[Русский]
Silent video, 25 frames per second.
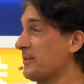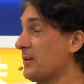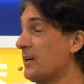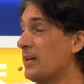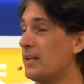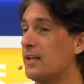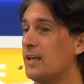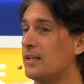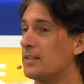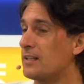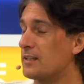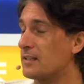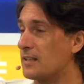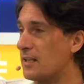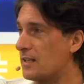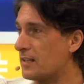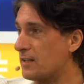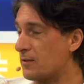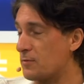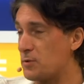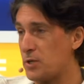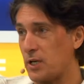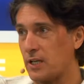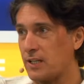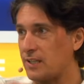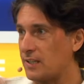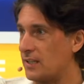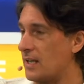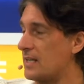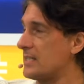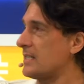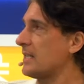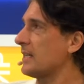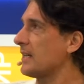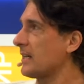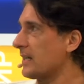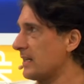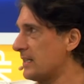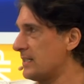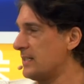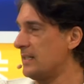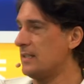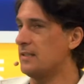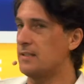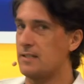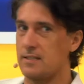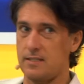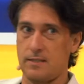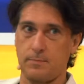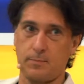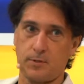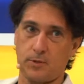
Это, это, это вообще классика родийности. Так.